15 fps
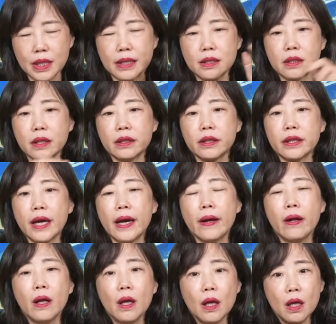就展示给你看。
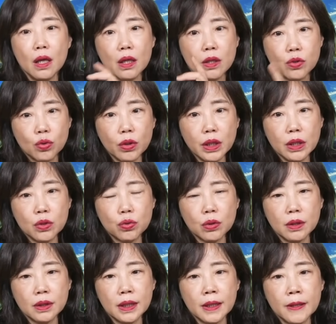所以
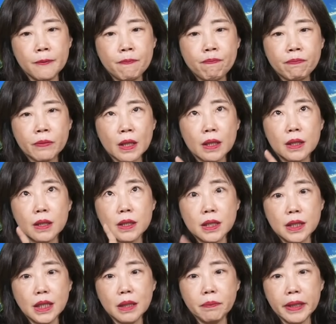说呢，呃，
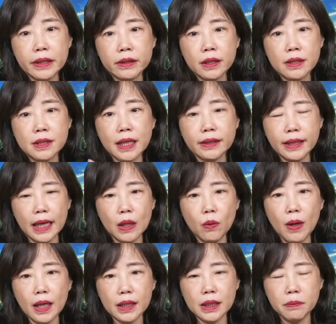习近平呢在谈
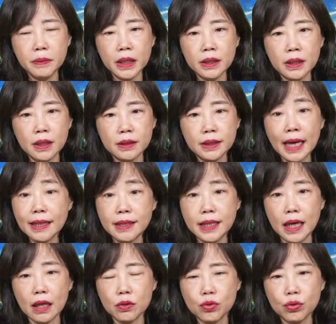话里面呢，他
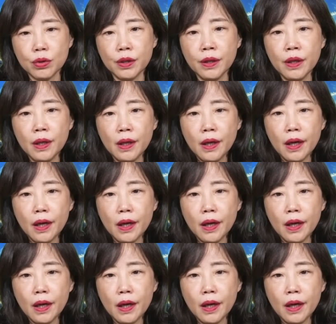讲说，